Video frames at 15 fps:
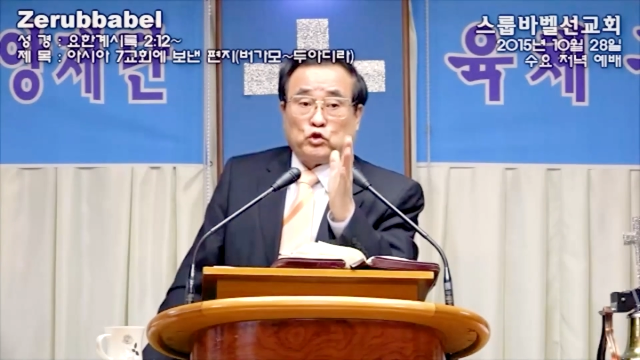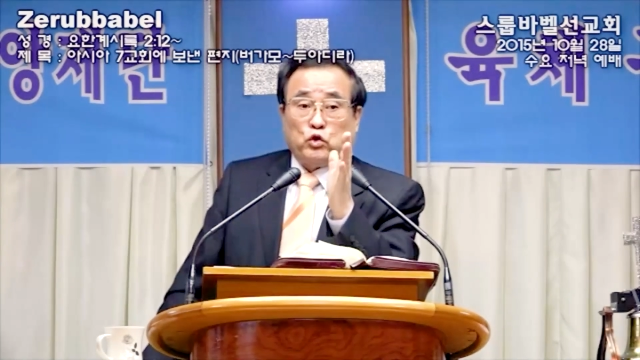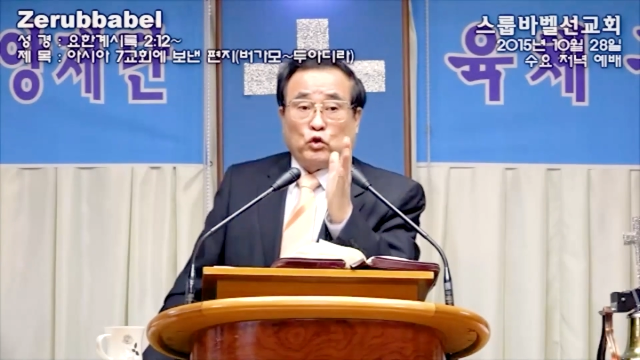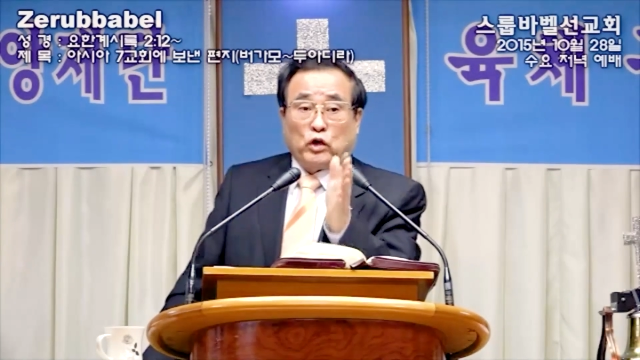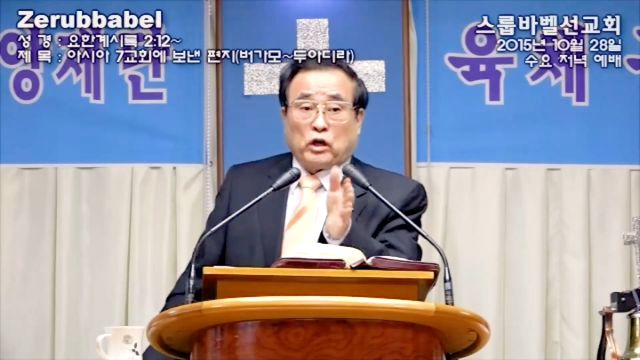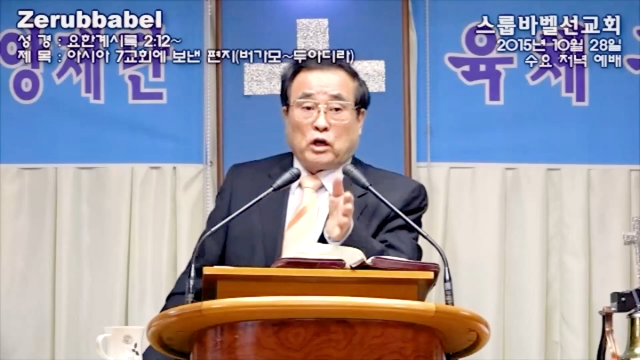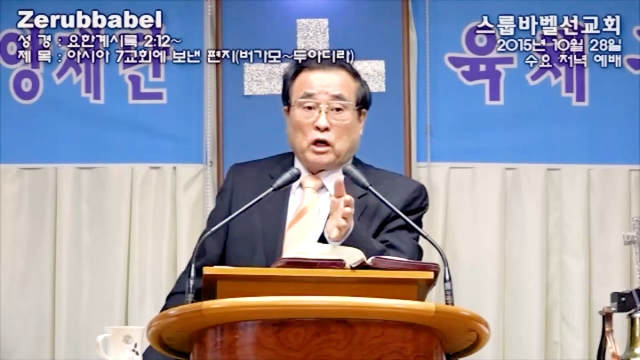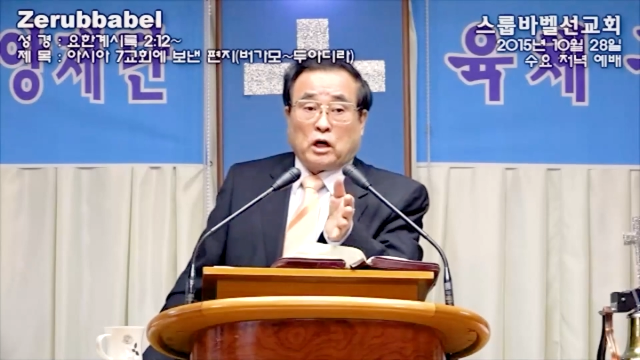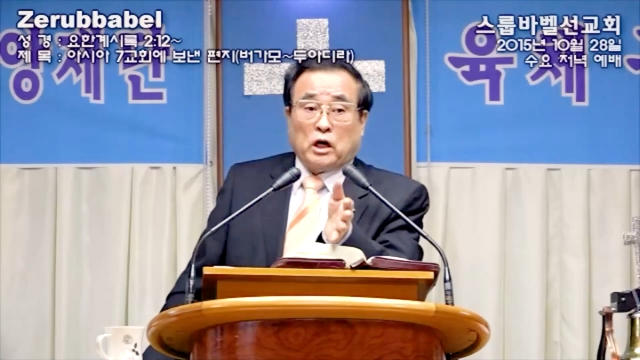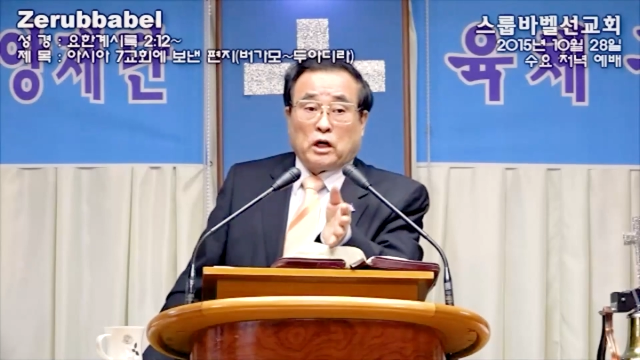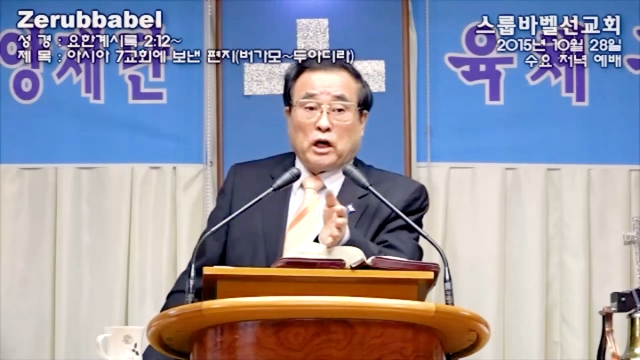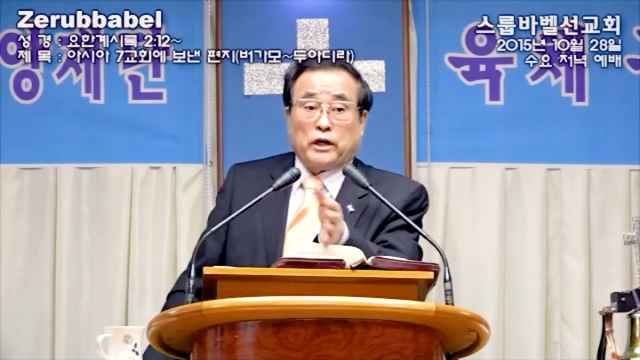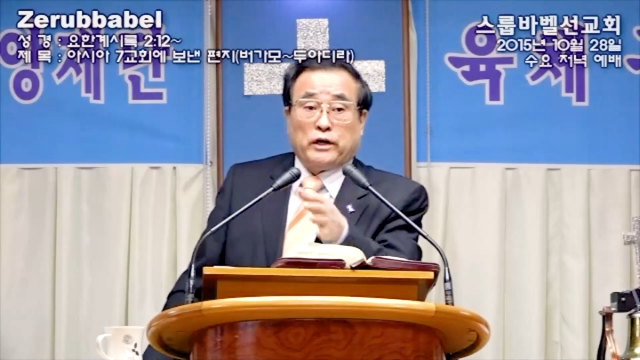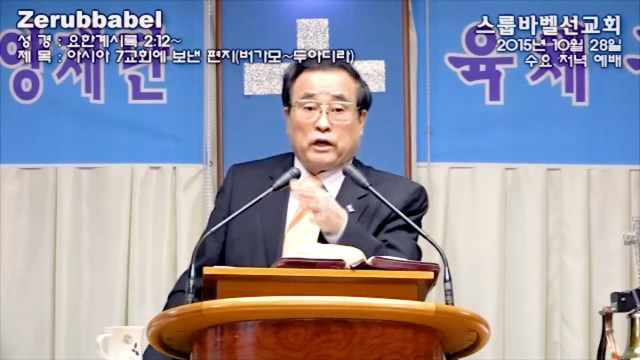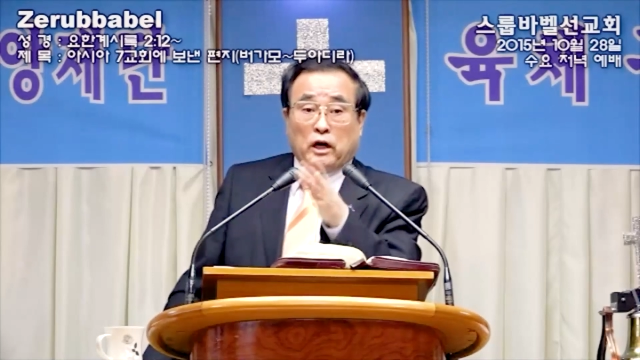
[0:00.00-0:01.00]
총회가
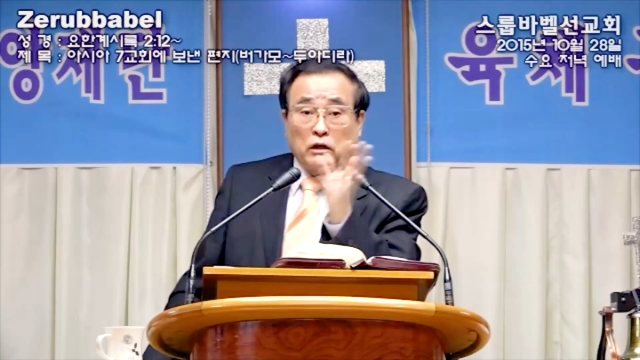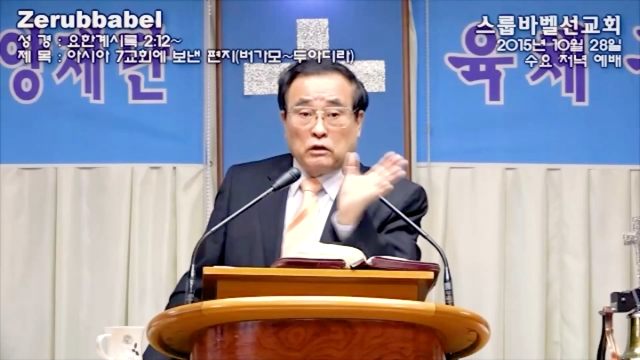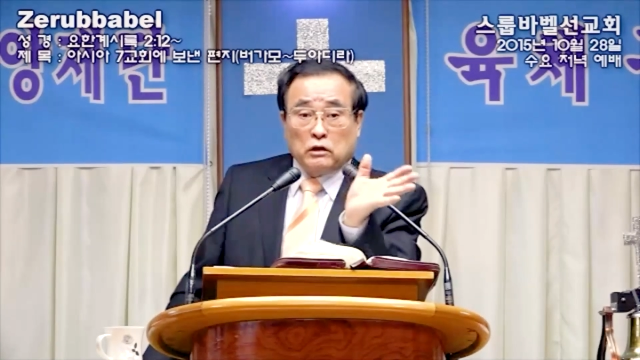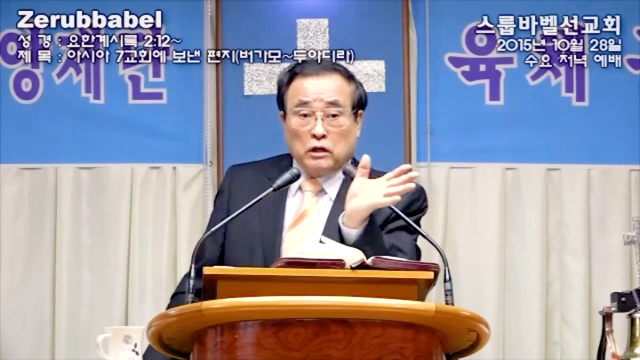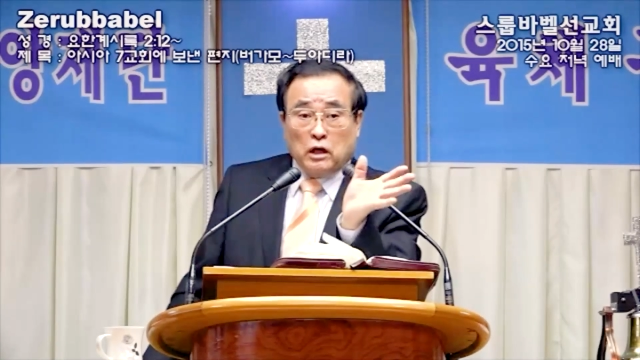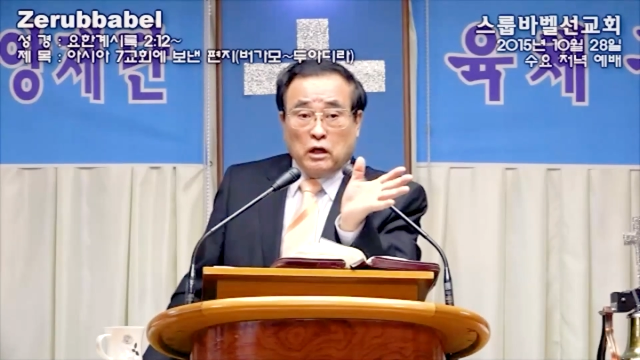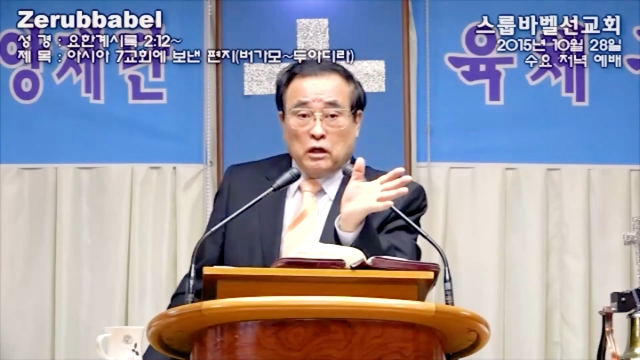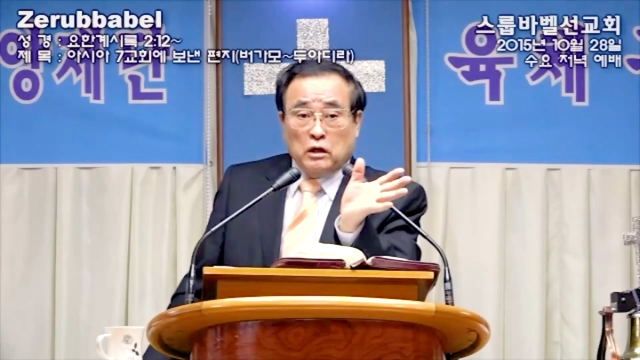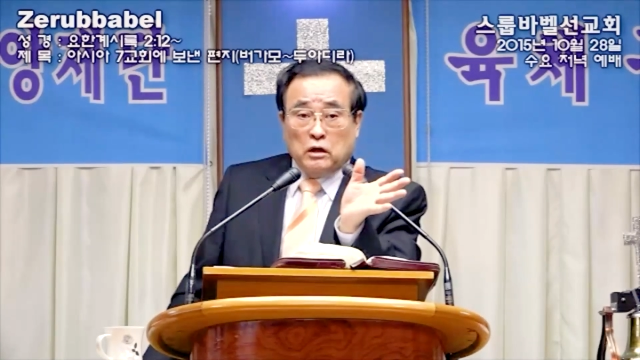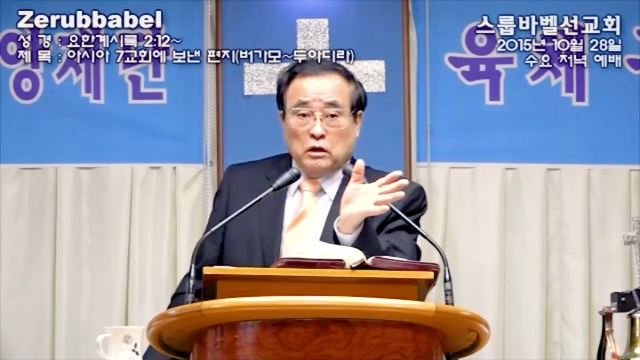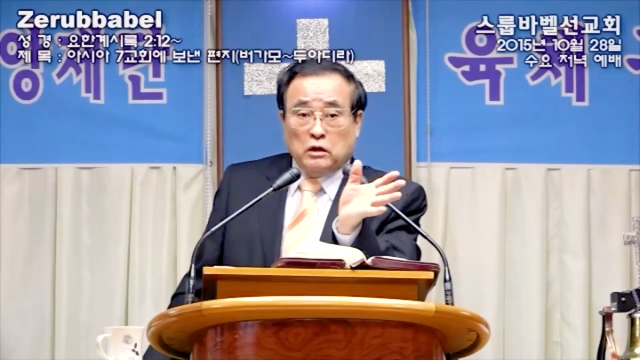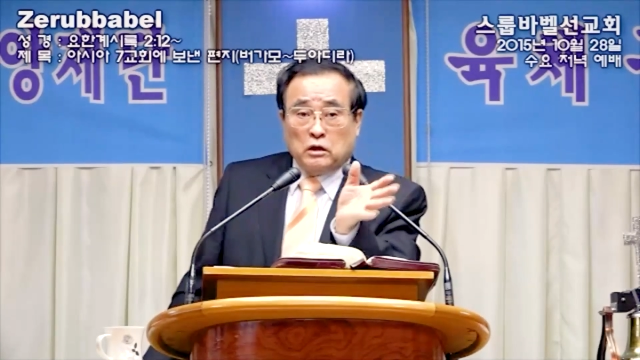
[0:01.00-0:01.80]
가나안에 가는데